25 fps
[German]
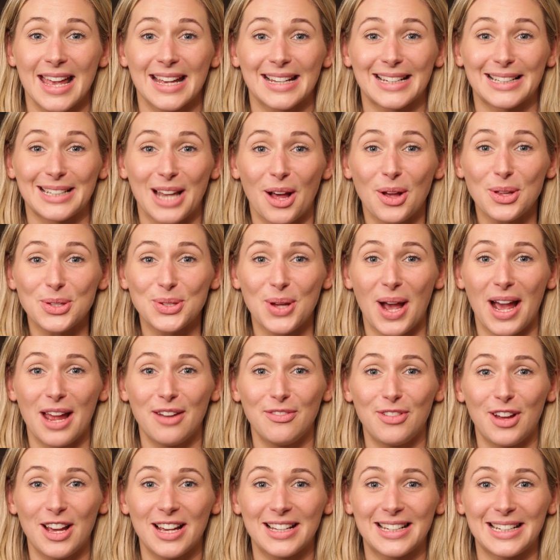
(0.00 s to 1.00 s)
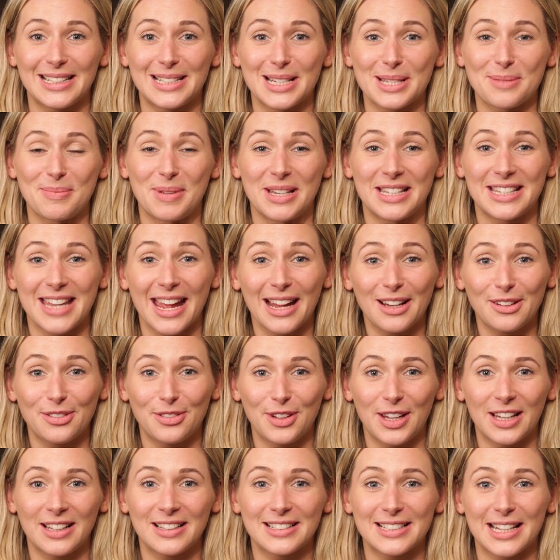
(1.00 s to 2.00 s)
Genauso einfach geht es mit
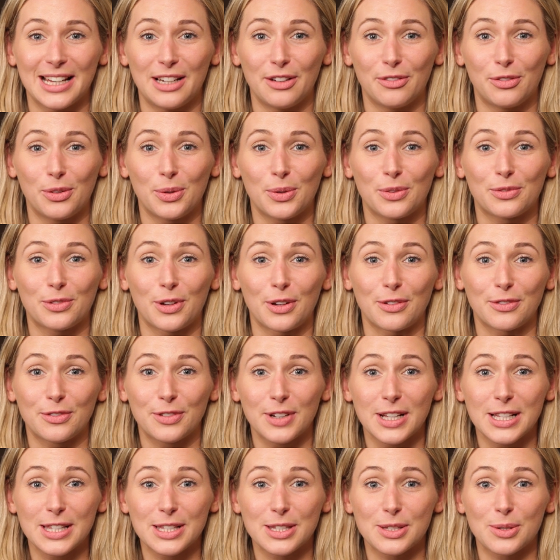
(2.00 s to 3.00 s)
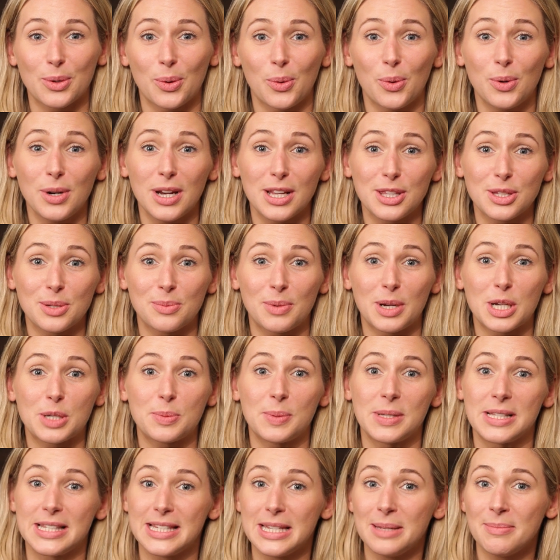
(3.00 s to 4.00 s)
deckfähigen Telefonen von Fritz oder zum
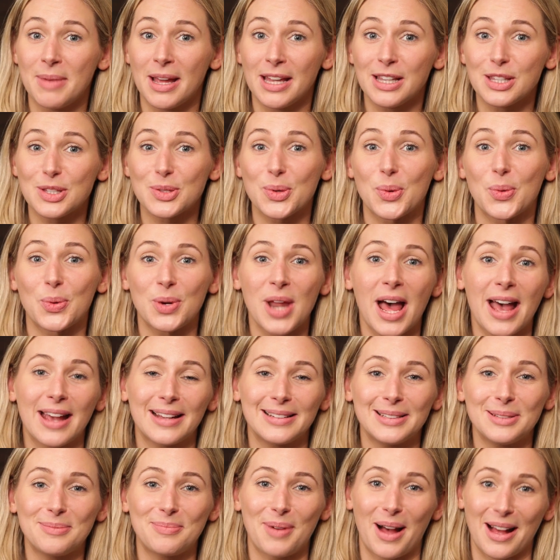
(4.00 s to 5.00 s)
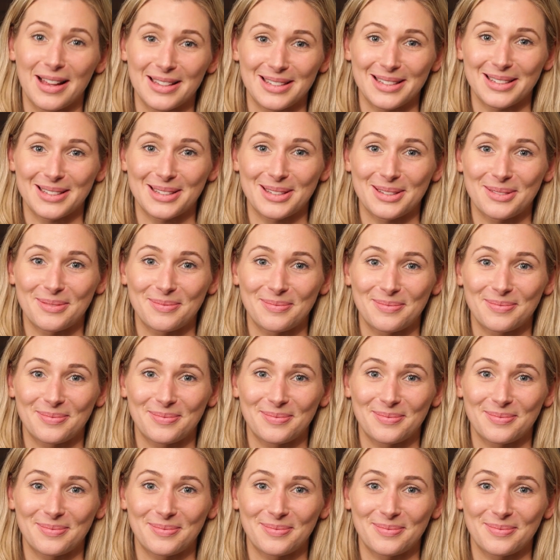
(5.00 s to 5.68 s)
Beispiel Siemens ohne eigene Basis.